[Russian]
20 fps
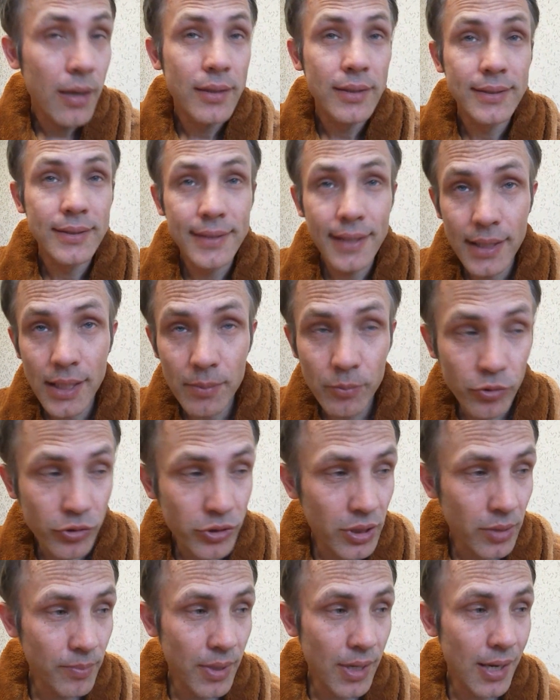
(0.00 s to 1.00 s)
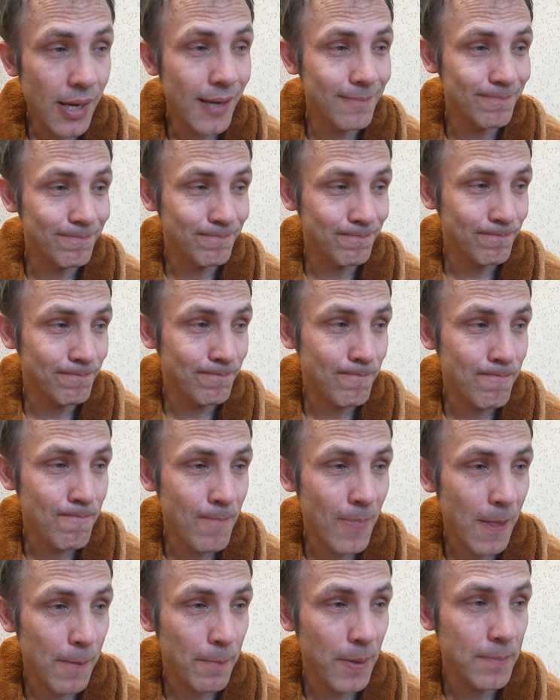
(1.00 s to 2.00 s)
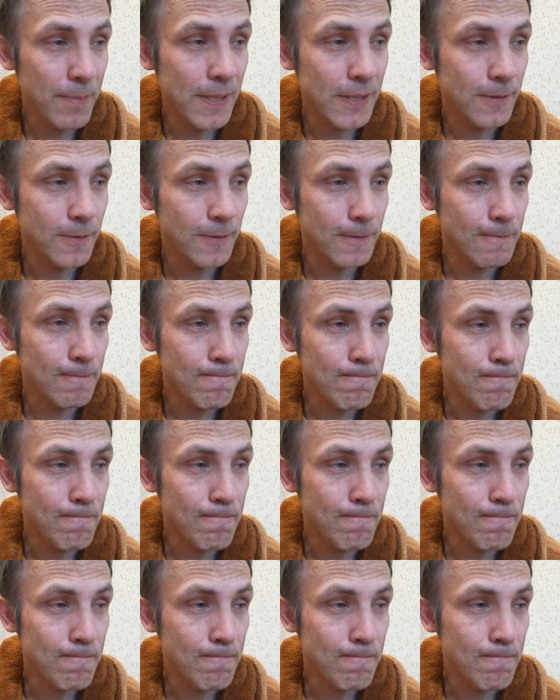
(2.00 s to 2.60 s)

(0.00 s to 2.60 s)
Зарем, у тебя, понимаешь, вот